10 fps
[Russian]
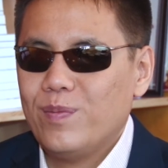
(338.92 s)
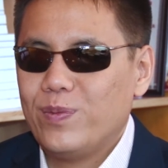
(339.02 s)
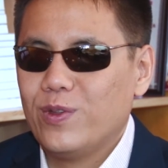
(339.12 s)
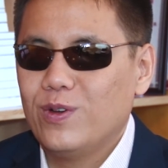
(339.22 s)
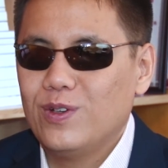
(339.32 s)

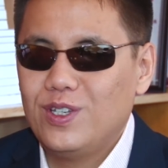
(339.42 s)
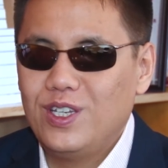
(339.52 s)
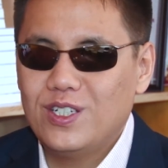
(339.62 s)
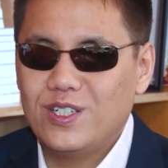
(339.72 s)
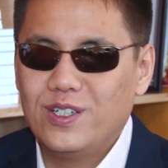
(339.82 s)
Но
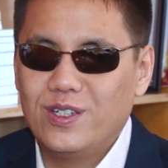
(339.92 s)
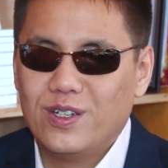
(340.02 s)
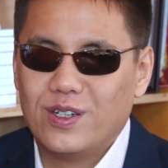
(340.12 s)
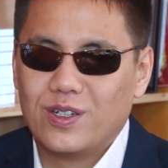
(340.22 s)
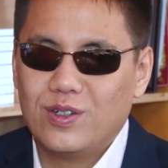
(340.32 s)
если
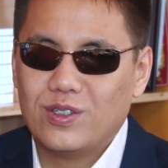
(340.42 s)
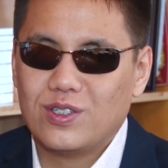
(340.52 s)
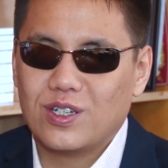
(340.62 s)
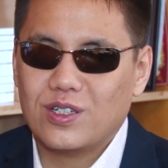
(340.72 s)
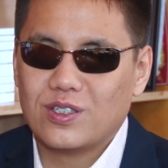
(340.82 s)
говорить,
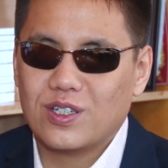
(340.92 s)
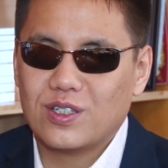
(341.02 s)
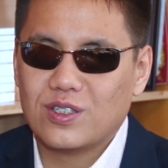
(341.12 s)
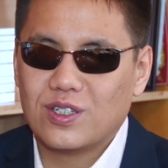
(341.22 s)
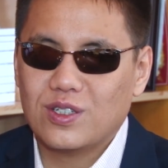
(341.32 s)
за,
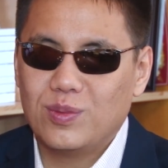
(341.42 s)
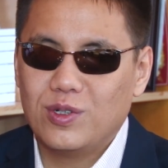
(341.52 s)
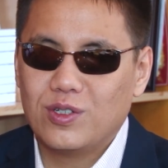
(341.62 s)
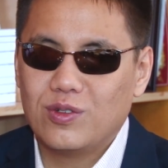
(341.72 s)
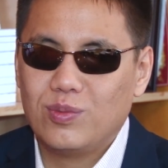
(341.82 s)
за,
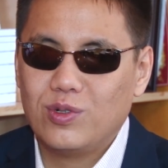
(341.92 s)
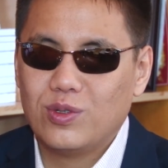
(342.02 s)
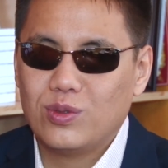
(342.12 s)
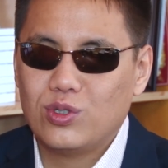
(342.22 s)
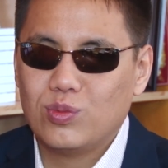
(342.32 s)
законопроектов было
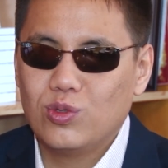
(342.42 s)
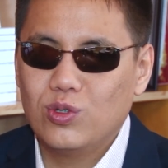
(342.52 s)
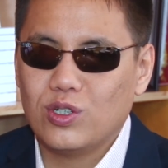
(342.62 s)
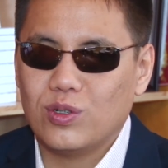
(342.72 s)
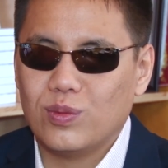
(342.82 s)
очень
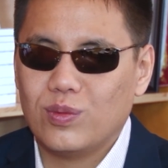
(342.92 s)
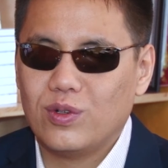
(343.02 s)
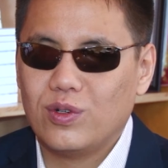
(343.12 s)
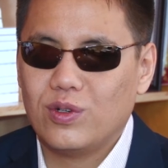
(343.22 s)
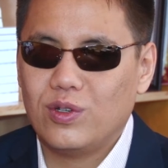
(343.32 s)
много,
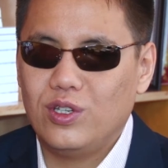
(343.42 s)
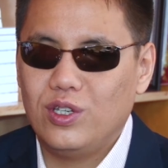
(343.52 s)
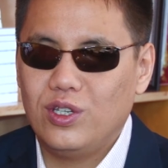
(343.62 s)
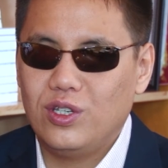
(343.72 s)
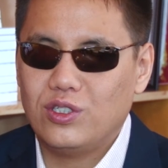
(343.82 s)
а,
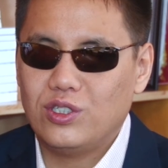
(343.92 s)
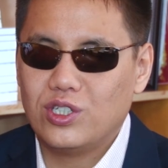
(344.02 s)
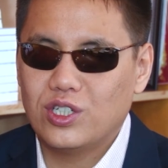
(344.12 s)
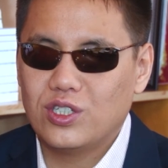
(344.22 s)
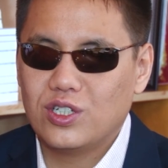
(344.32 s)
и
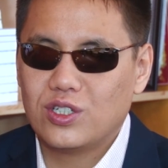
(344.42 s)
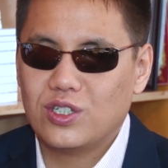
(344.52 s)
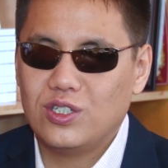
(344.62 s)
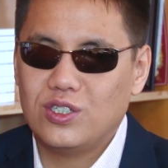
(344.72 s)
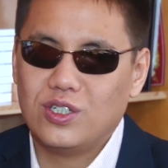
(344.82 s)
сейчас
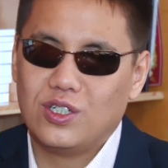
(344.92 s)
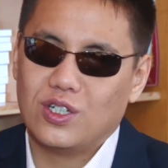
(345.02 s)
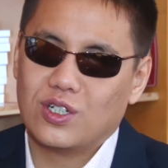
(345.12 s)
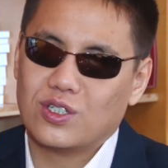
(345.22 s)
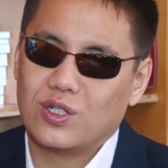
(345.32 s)
некоторые из них
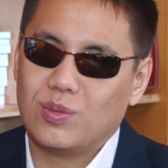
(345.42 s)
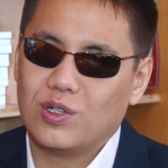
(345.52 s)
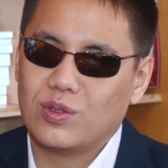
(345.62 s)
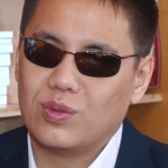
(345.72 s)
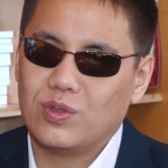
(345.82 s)
я
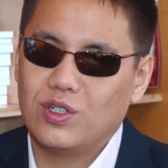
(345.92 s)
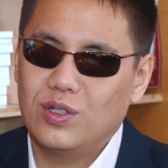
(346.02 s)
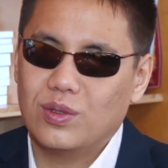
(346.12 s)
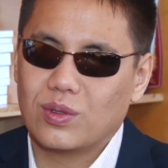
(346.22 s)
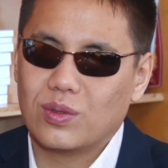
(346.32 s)
разрабатываю,
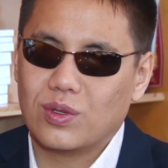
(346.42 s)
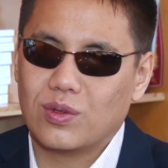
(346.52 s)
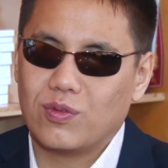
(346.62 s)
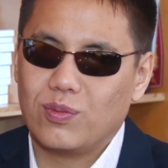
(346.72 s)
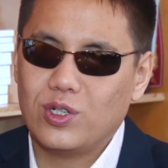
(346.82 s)
да,
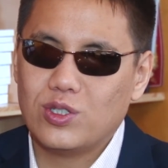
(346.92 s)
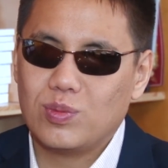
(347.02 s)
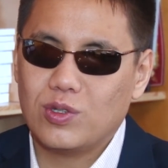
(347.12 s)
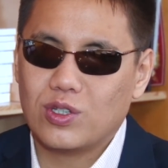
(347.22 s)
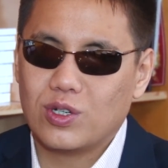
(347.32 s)
а, в
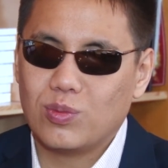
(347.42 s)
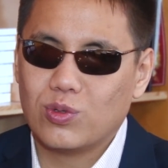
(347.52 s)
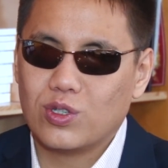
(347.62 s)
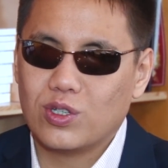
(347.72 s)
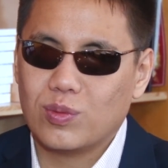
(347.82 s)
принципе, эта
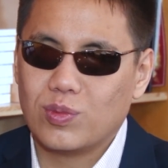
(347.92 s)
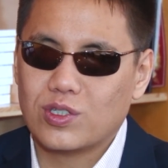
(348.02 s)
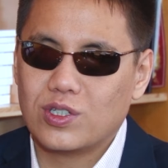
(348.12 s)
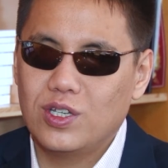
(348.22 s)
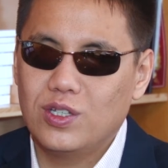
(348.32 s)
работа, она
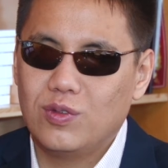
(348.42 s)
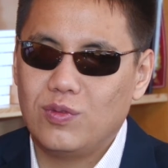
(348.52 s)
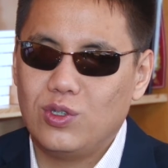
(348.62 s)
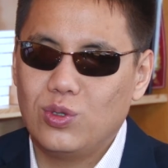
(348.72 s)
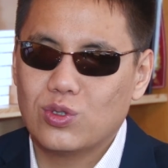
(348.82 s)
постоянно
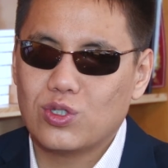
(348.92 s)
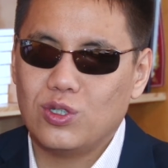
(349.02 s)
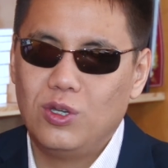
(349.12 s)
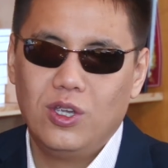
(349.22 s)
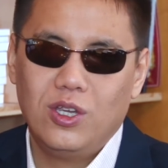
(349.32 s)

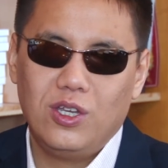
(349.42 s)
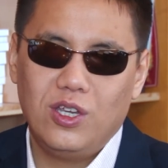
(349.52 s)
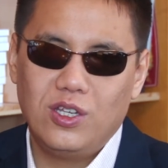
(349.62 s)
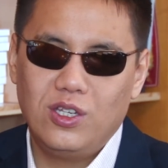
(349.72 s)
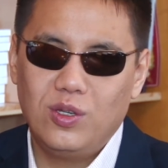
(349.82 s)
ведется, и
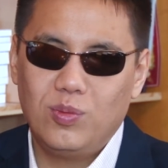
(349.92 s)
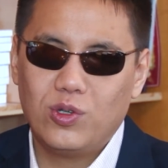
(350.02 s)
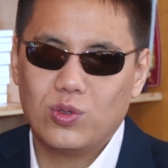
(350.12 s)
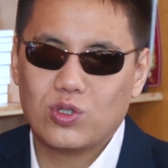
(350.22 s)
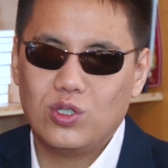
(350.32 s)
они не
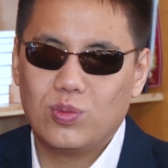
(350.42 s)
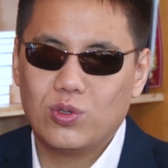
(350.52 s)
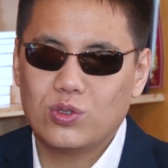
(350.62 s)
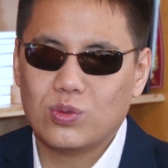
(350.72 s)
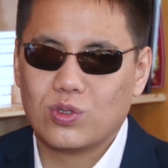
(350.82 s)
берутся не
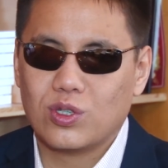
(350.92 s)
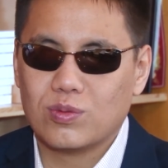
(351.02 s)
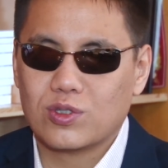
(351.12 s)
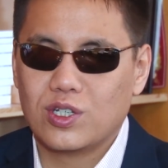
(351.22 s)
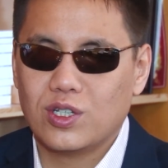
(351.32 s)
просто вот
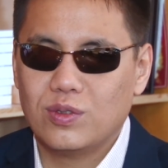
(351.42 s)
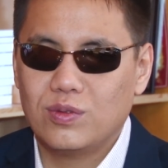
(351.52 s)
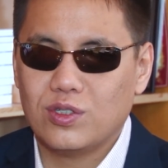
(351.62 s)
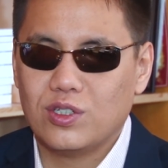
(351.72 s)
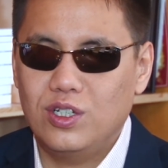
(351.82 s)
там с
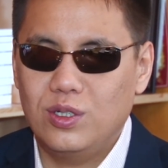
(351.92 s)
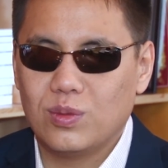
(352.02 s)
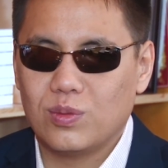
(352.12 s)
головы, да,